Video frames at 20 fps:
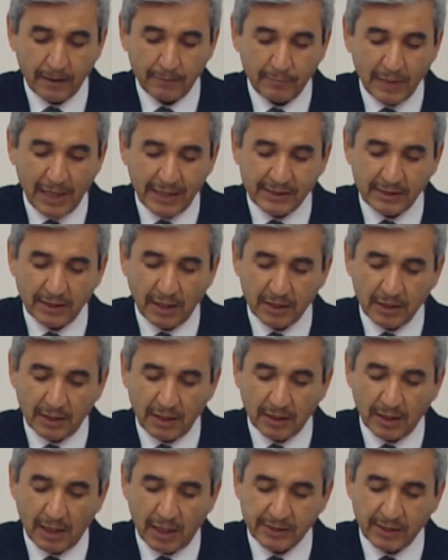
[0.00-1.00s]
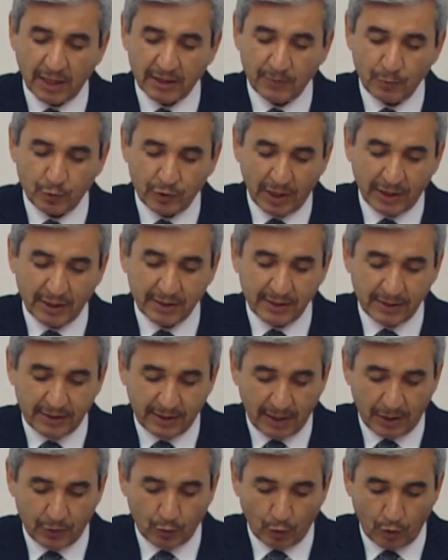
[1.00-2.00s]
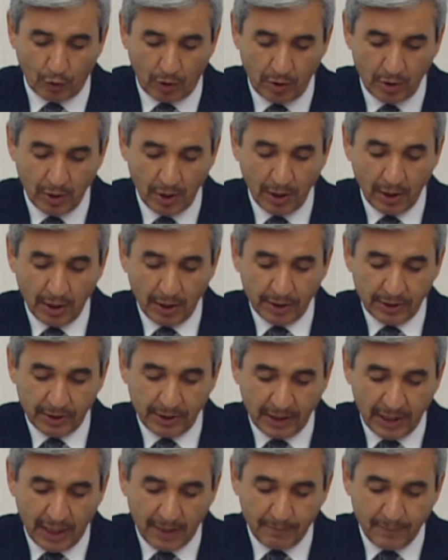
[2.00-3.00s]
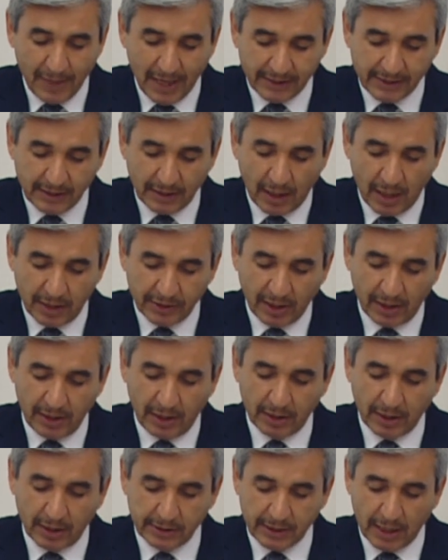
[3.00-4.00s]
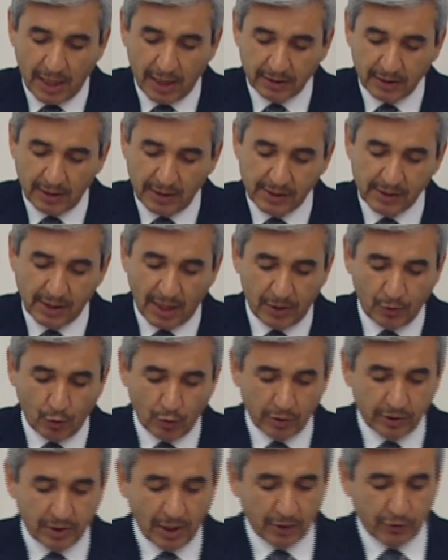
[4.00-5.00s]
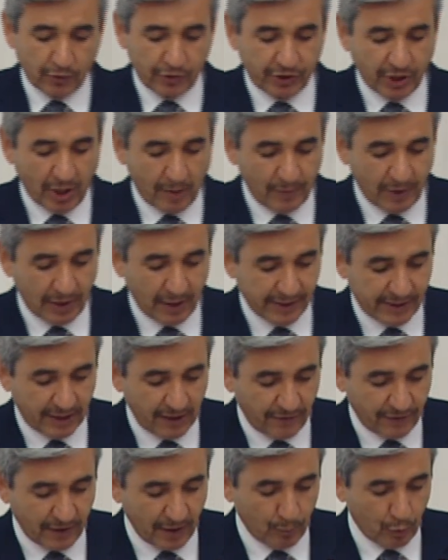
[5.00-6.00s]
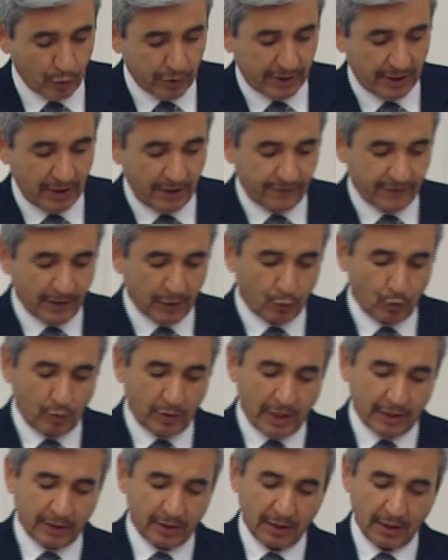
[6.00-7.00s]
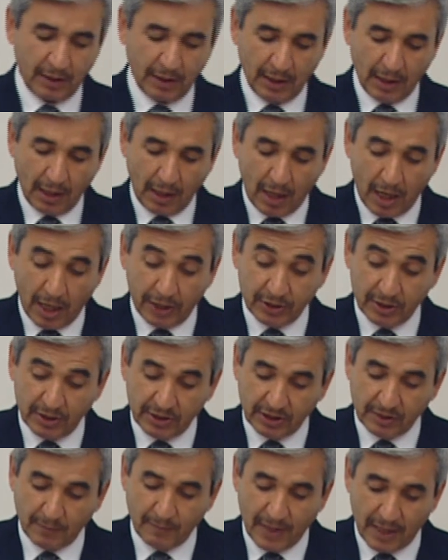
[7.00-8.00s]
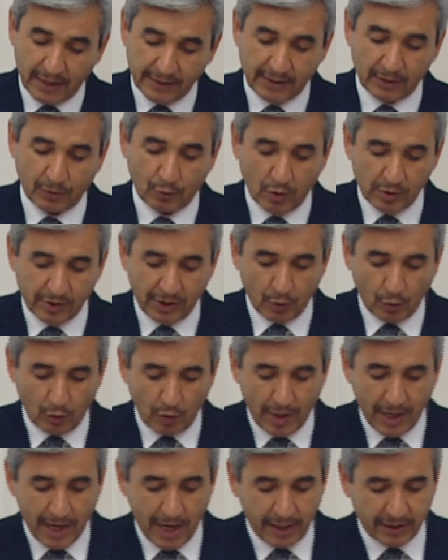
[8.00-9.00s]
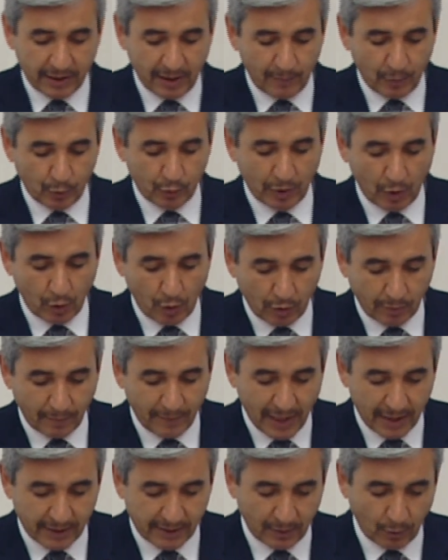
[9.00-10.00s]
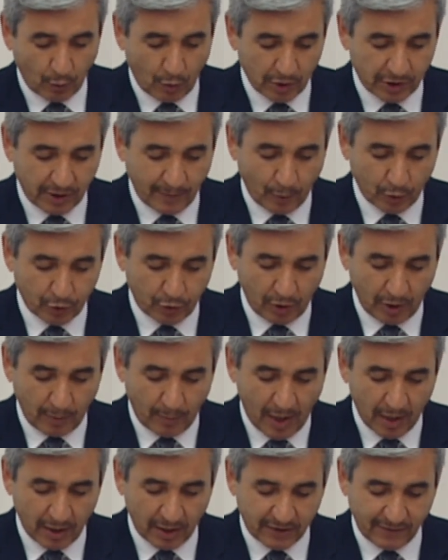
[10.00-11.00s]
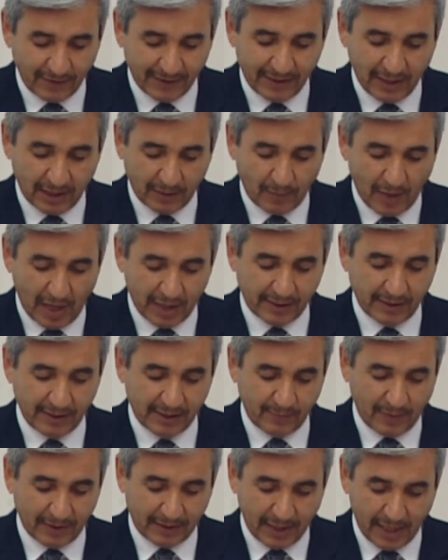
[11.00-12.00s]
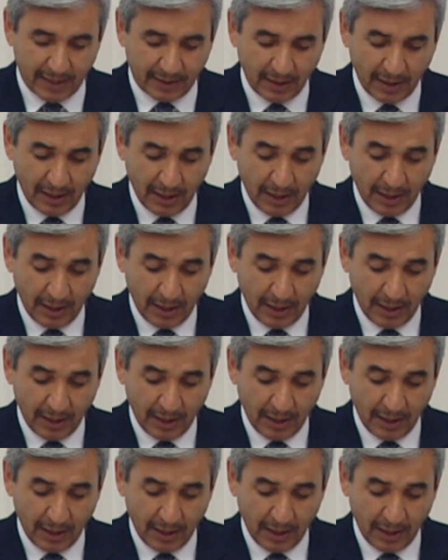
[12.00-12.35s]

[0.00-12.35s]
Mersin, Adana, Gaziantep yüksek hızlı tren yolu, yine Mersin, Antalya arası Akdeniz sahil yolu, Tarsus, Çamlıyala, Silifke, Muz, Silifke, Günler, Aydıncık, Mersin, Gözne yolu, Erdemli, Güzeloluk, Mersin, Osip, Otoyolu bağlantısı ve diğer bazı hizmetler